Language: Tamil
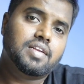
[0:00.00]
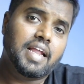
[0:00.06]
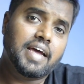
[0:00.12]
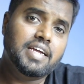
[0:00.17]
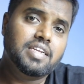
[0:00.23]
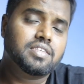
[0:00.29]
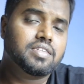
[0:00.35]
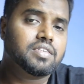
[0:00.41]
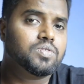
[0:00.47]

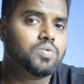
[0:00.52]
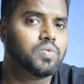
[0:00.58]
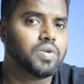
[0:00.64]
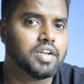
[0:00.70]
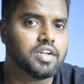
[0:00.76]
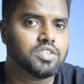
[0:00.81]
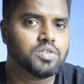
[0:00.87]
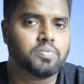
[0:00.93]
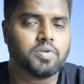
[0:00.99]
லைட் உங்கள்
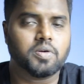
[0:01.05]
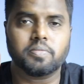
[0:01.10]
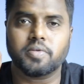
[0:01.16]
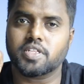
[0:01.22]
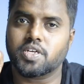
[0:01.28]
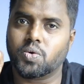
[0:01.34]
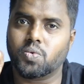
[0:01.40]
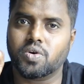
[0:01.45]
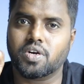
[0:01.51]
லென்ஸ் மூலமாக
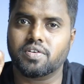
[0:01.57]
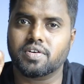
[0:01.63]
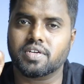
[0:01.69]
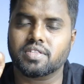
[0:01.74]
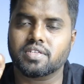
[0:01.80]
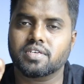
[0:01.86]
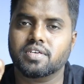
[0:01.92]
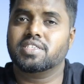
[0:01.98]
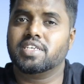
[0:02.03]
தான் உள்ளே
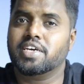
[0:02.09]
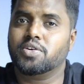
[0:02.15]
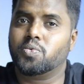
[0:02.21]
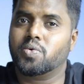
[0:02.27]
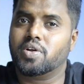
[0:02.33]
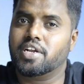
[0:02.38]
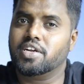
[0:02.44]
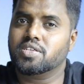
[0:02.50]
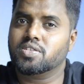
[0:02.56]
வருது சரி
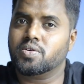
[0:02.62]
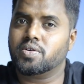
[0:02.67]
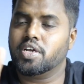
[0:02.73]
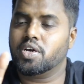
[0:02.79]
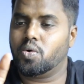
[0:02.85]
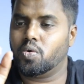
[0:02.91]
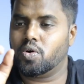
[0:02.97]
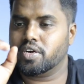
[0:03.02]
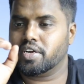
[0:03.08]
உங்கள்
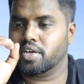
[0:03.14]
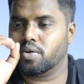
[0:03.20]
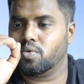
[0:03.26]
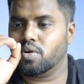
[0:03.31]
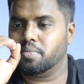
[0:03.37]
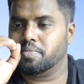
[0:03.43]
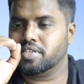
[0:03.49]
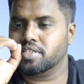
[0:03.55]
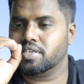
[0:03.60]
லென்ஸோடைய ஓட்டை
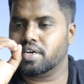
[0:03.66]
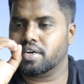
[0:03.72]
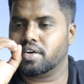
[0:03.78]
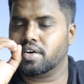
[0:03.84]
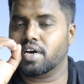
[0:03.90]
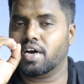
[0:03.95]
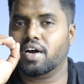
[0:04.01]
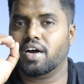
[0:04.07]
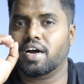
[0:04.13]
உள்ளே பெருசாக
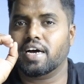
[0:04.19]
இருக்குன்னா